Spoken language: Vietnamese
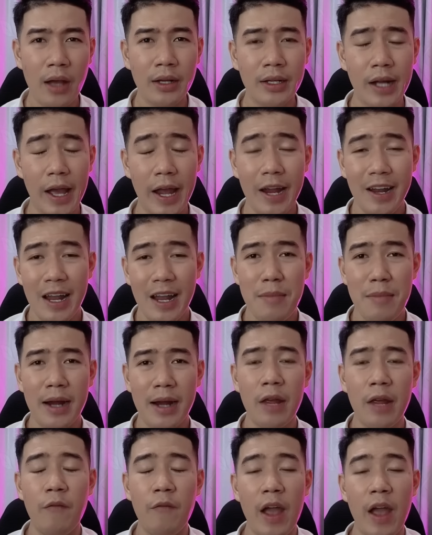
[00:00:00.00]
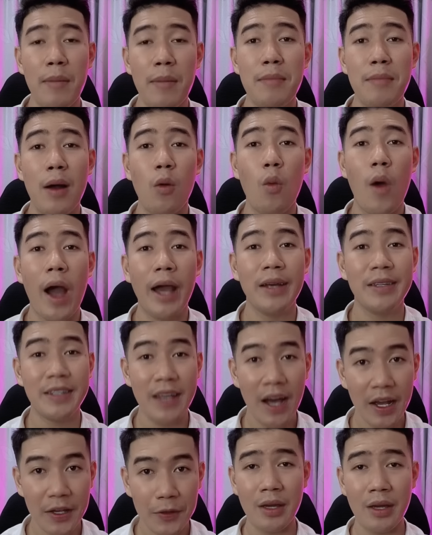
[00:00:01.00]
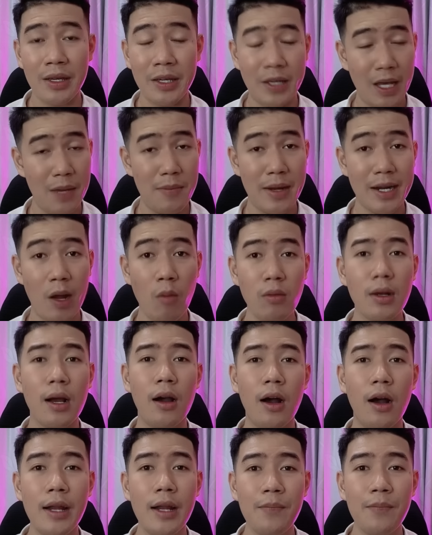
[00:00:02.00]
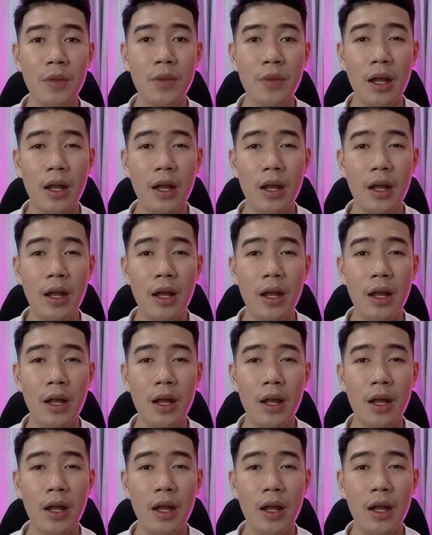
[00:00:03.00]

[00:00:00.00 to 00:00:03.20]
nghĩ để mà đi về bên bà ngoại chơi khi mà đóng cửa đó